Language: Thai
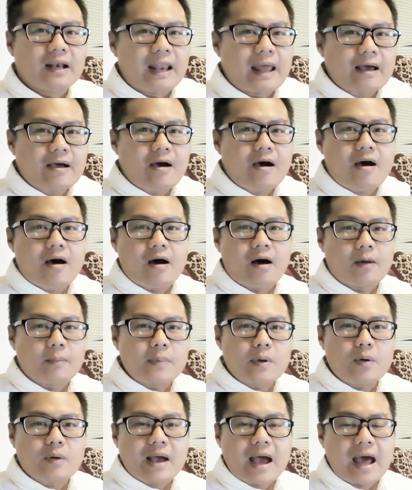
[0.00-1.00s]
แล้วก็
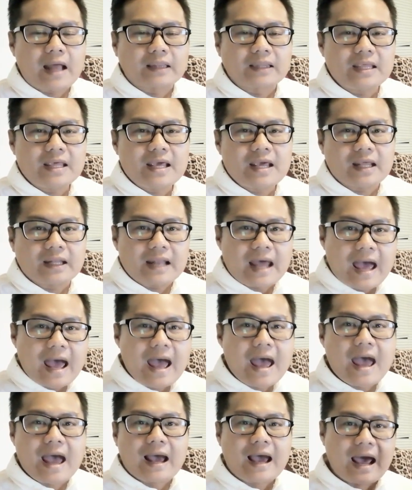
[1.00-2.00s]
มีโอกาสที่ถ้า
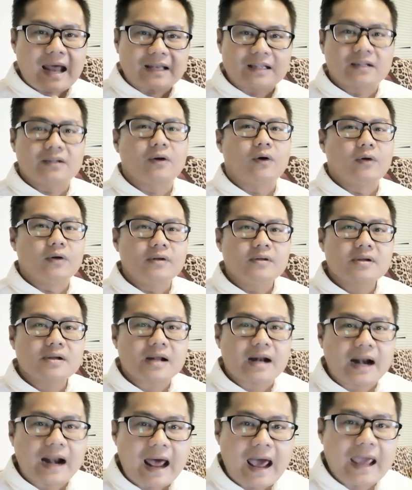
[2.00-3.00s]
ขัดสน
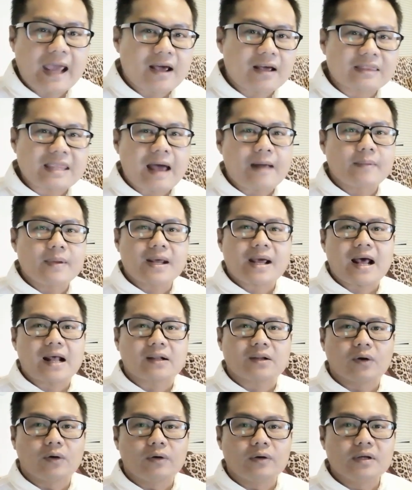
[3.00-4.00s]
ใครก็ตามที่ขั
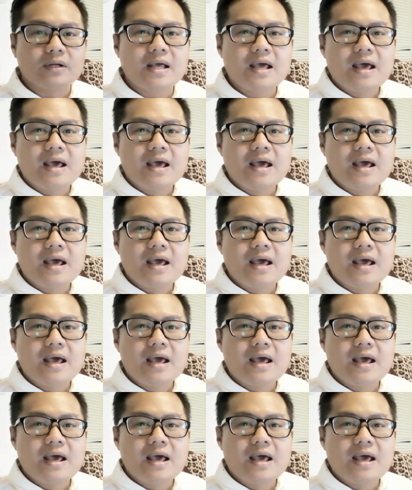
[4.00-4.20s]
ดสน